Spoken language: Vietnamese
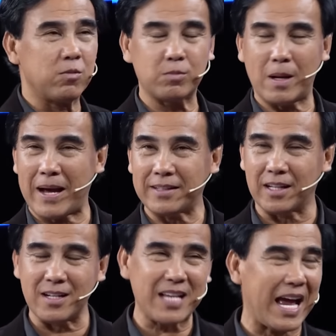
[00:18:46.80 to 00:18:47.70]
đền hùng một
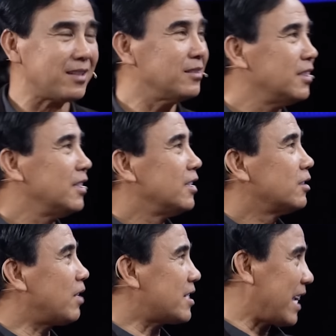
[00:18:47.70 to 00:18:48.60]
đáp án chính xác
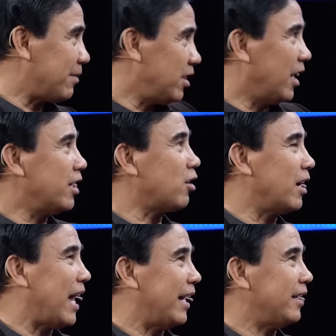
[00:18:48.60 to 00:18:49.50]
chúng ta xem những gợi